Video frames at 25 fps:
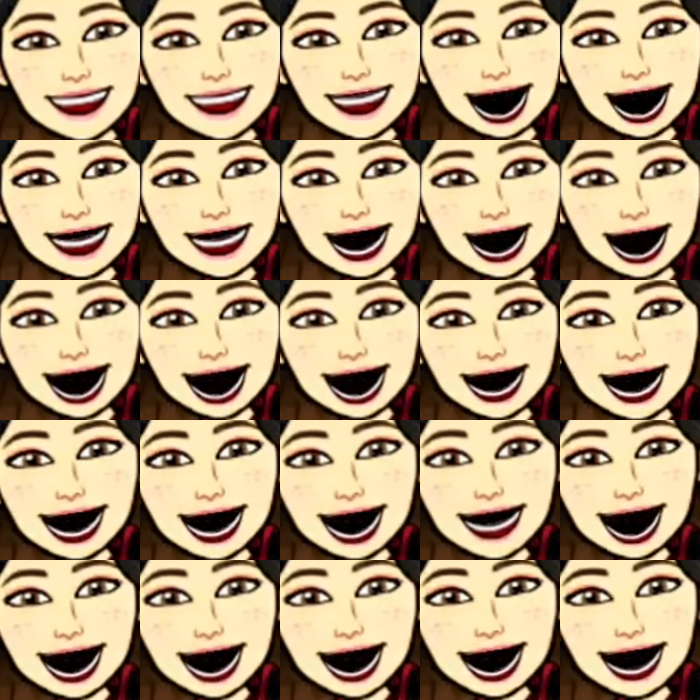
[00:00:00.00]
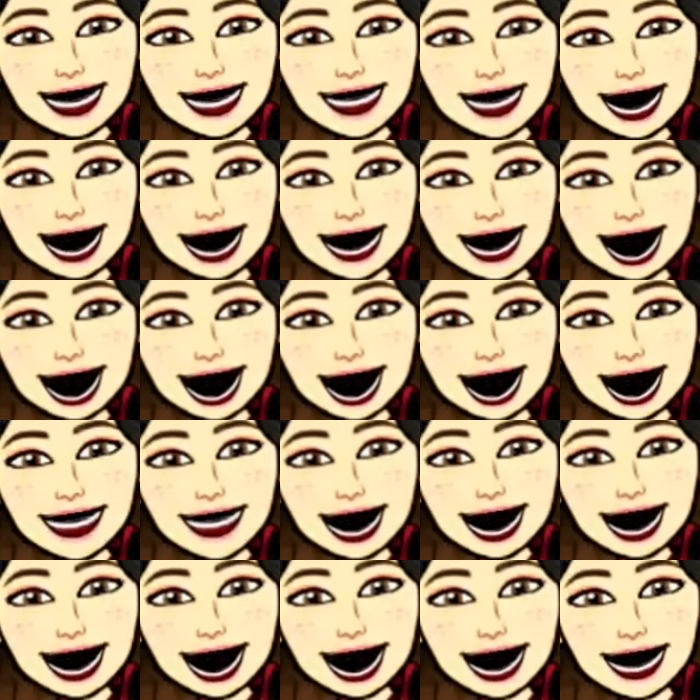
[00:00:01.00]
Good morning, kids. How are
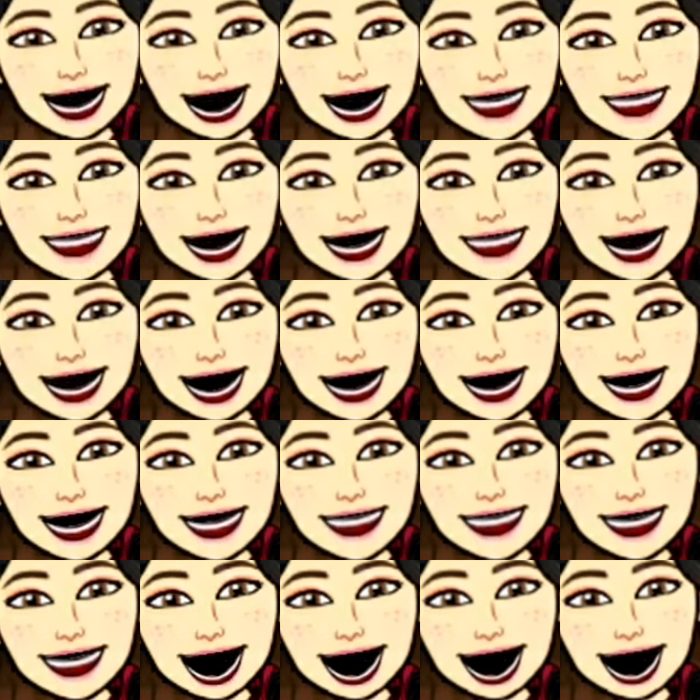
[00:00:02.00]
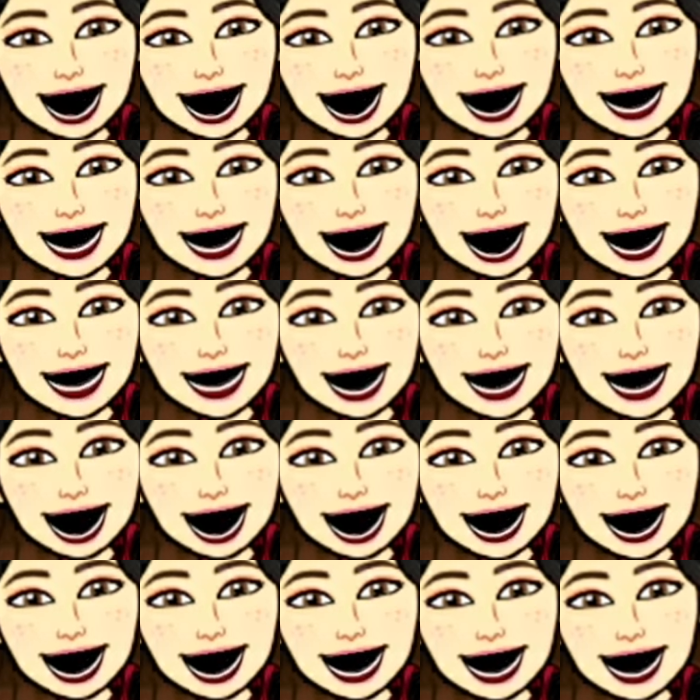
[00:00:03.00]
you? I hope you're doing very good
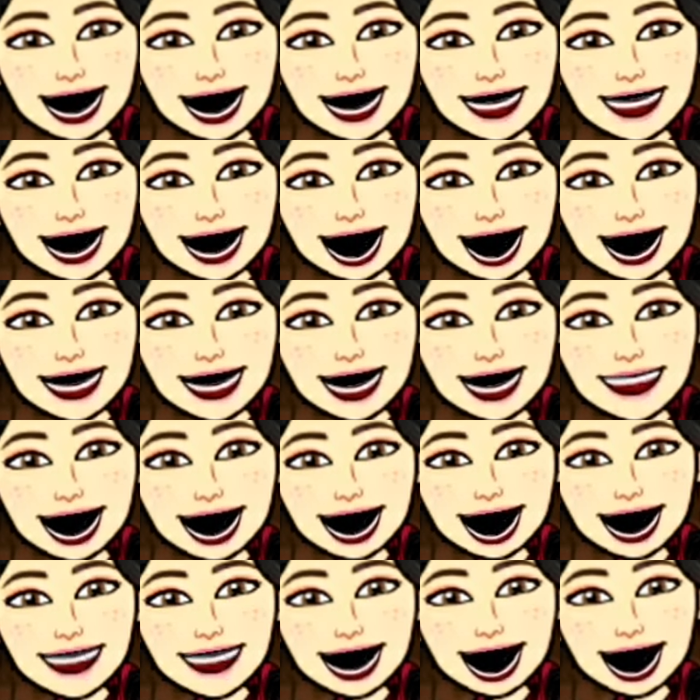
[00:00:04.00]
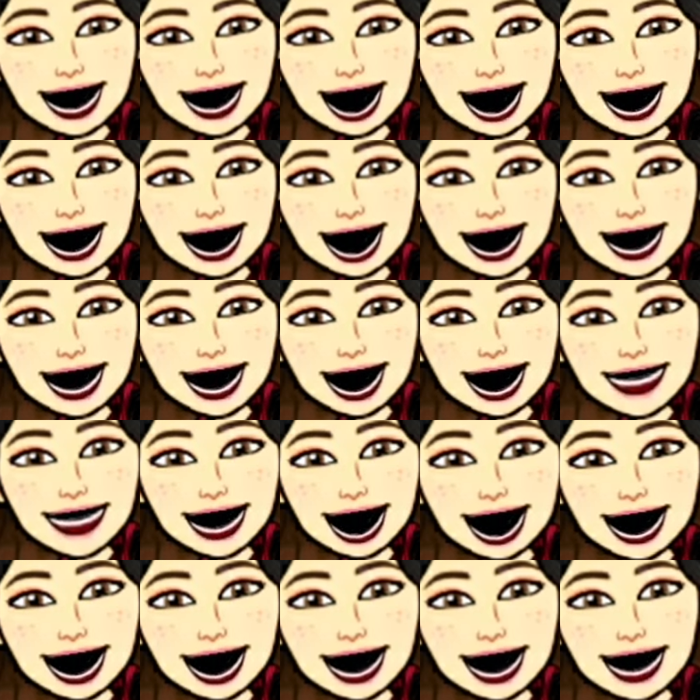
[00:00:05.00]
today. Let's start a new
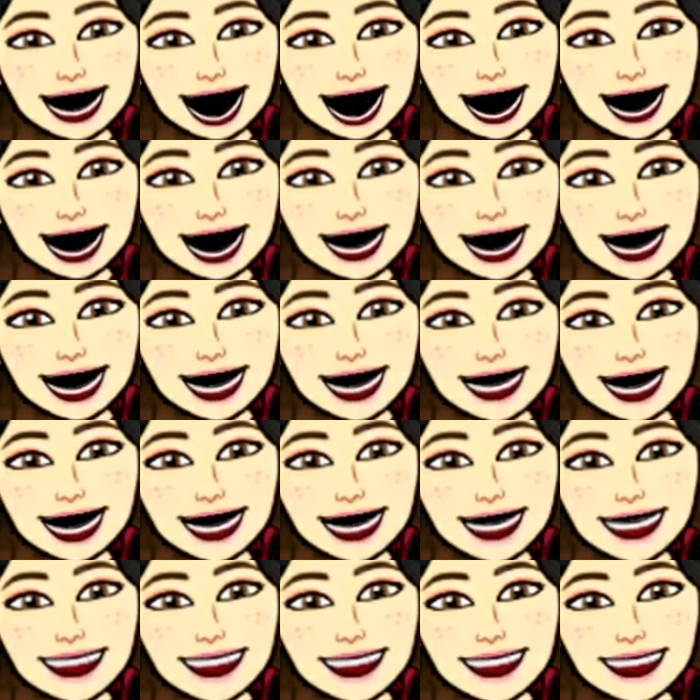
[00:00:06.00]
day.